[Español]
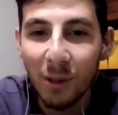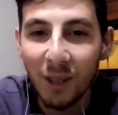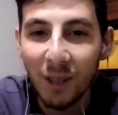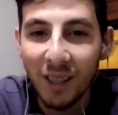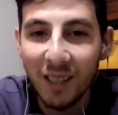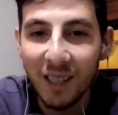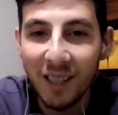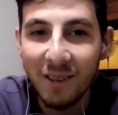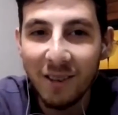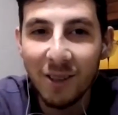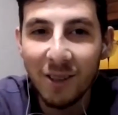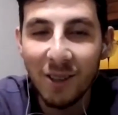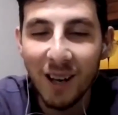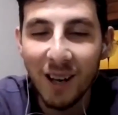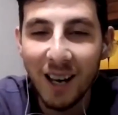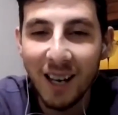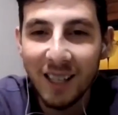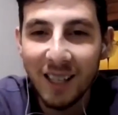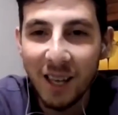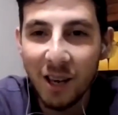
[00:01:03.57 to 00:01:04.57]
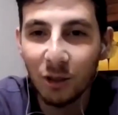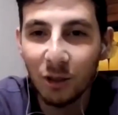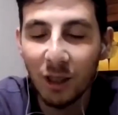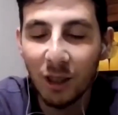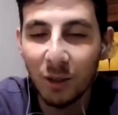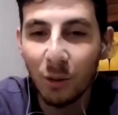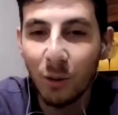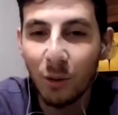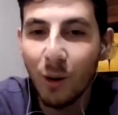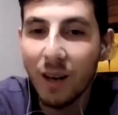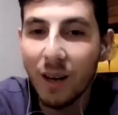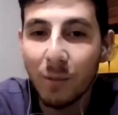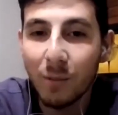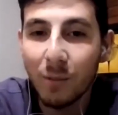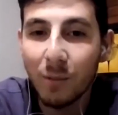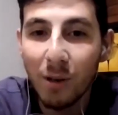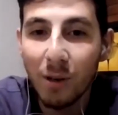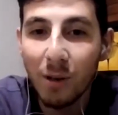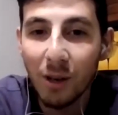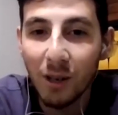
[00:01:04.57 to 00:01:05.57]
Porque digo, hay que descontracturarse
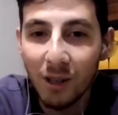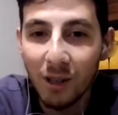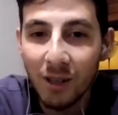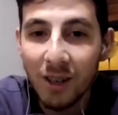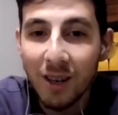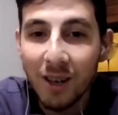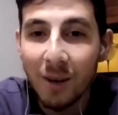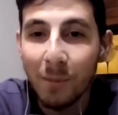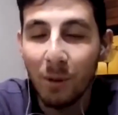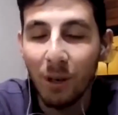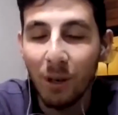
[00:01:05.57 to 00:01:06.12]
un poco, ¿no?